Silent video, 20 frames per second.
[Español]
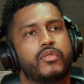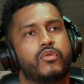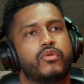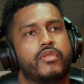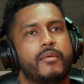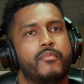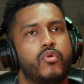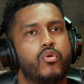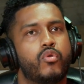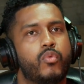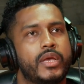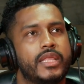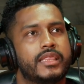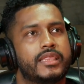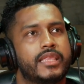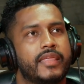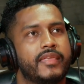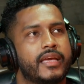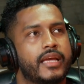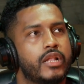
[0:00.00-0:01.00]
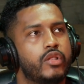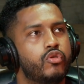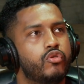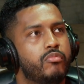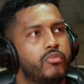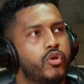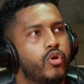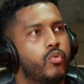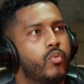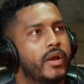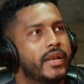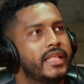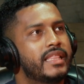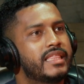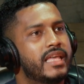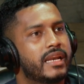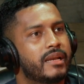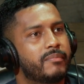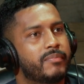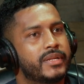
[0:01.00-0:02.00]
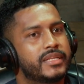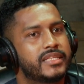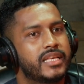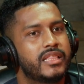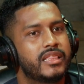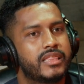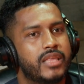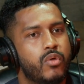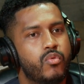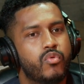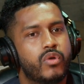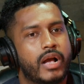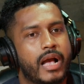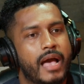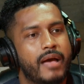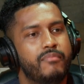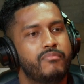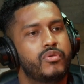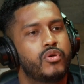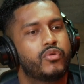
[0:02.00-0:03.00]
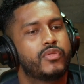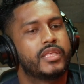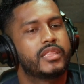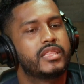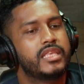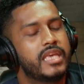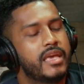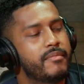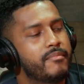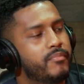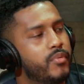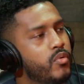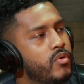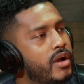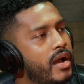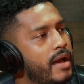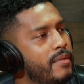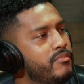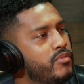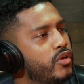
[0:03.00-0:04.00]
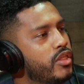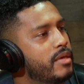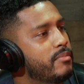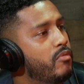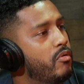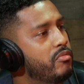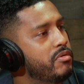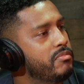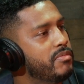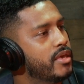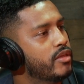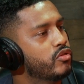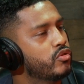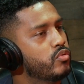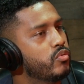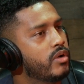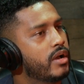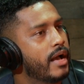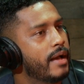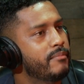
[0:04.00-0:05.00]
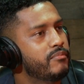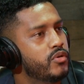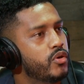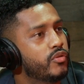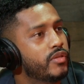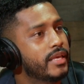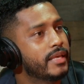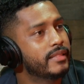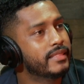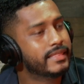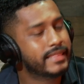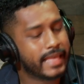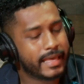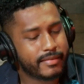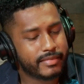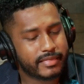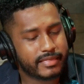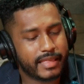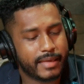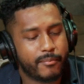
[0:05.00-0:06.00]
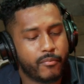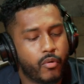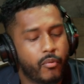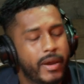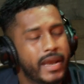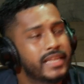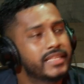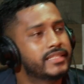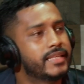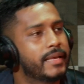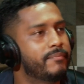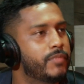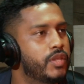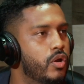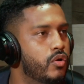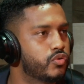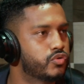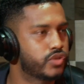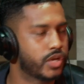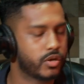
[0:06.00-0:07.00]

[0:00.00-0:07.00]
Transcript: nos damos cuenta de que el número 40 representa un cambio de tiempo, un cambio de movimiento, un cambio de, de, moverse en Dios.